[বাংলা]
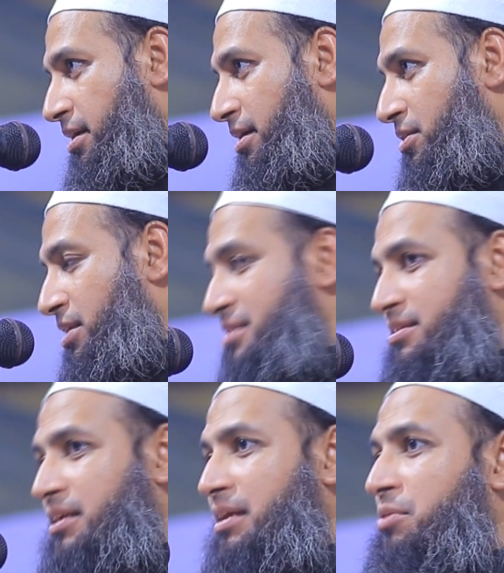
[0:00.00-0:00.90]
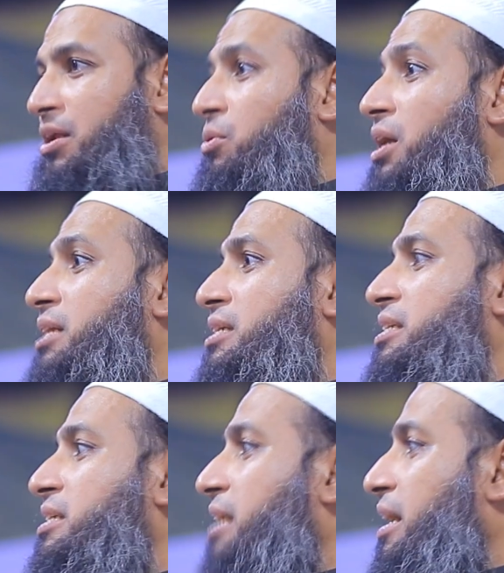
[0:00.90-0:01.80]
কারণ নাস্তিকরা বলে ওয়াদার
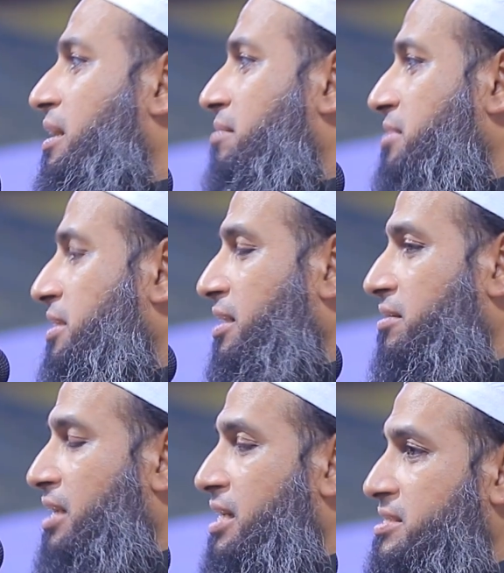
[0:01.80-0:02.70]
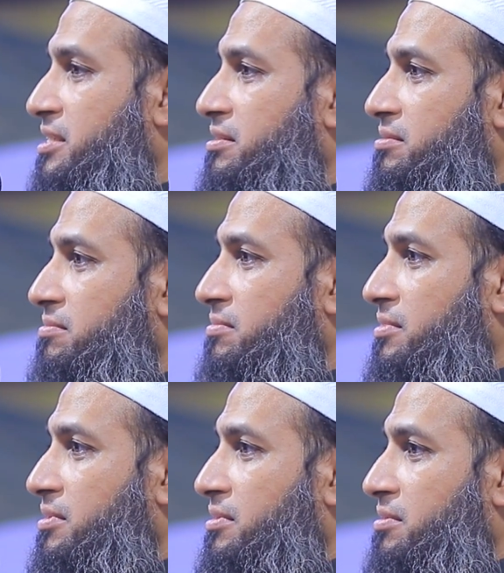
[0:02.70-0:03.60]
ঠিক নাই আপনি দেরি করে আসছেন
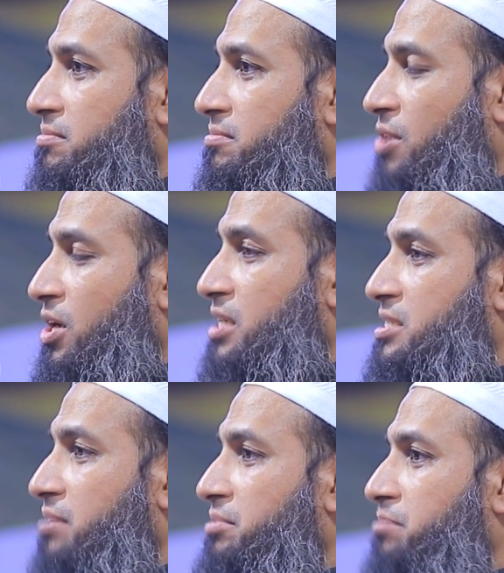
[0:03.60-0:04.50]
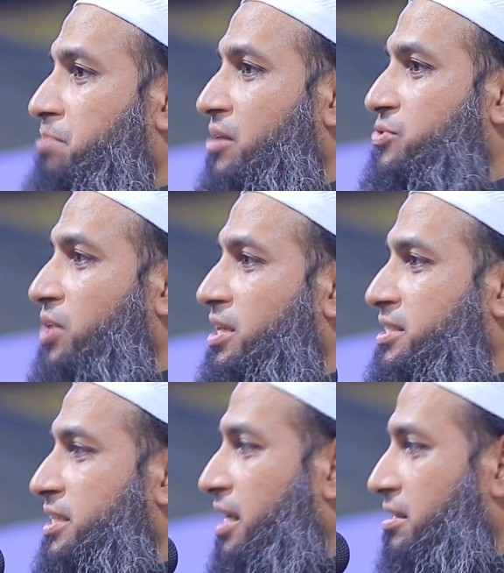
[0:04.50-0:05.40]
মৌলানা সাহেবদের
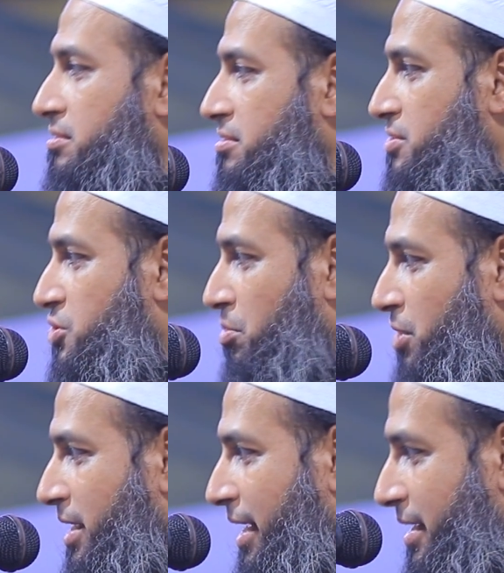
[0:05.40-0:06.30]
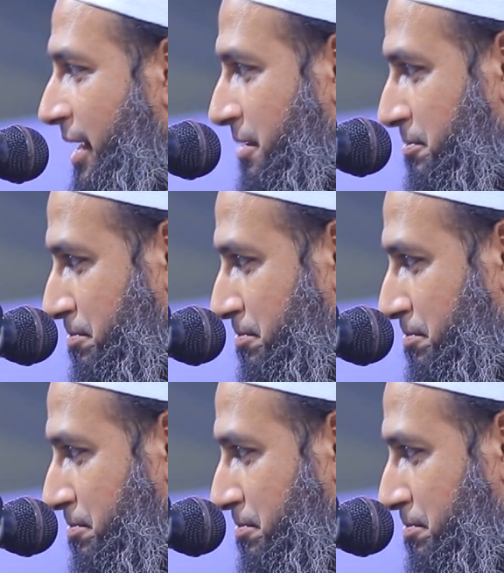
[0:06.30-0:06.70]
পাংচুয়ালিটি নাই সময় জ্ঞান নাই